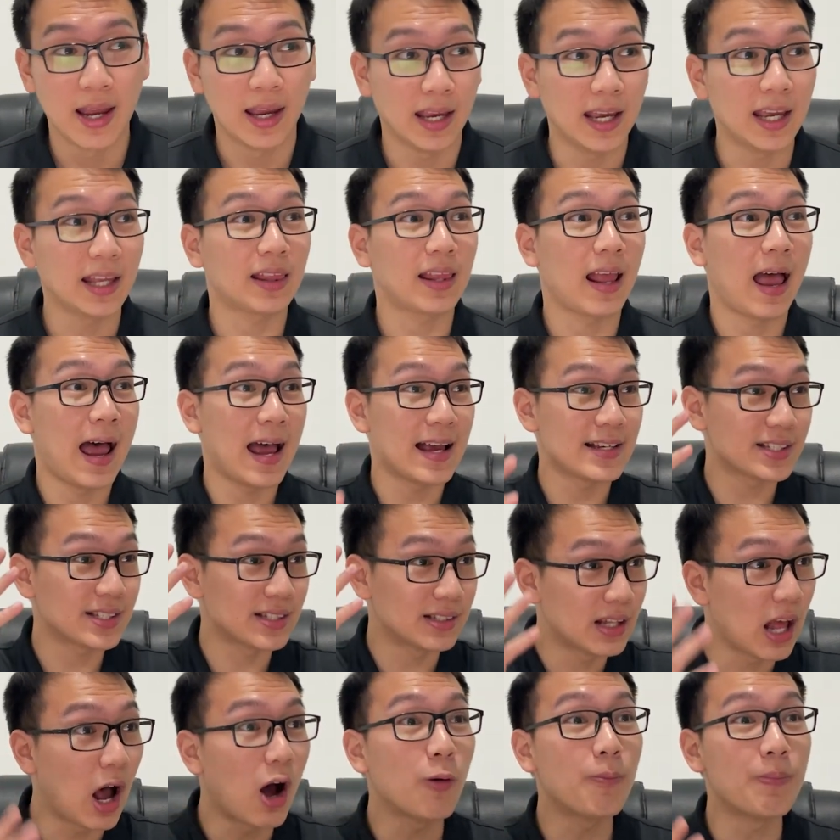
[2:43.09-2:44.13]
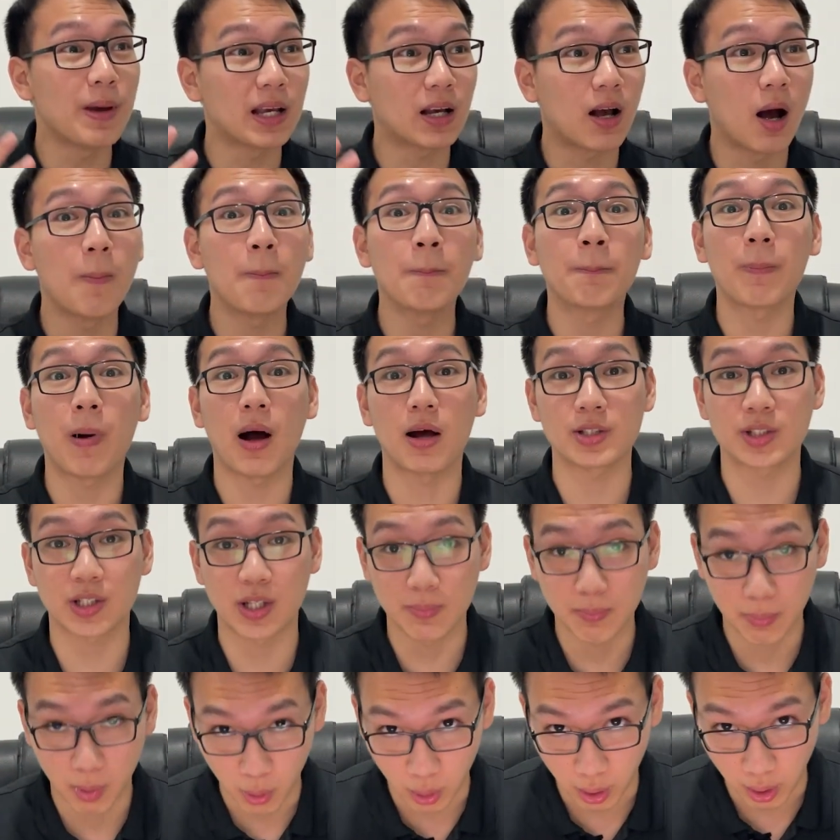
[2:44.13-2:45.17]
it has now become
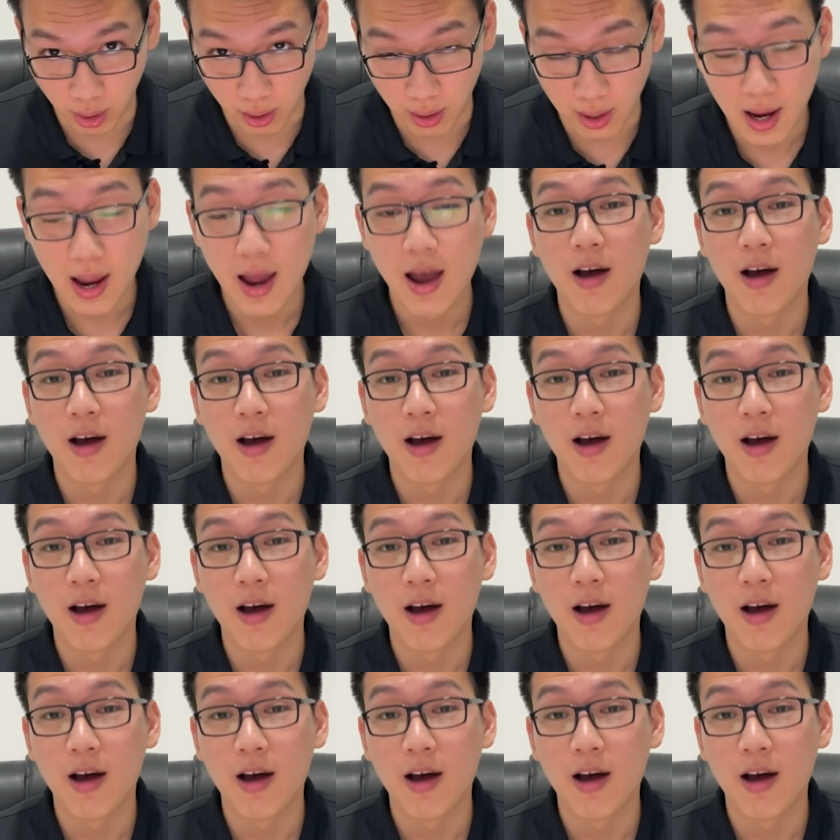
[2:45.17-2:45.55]
possible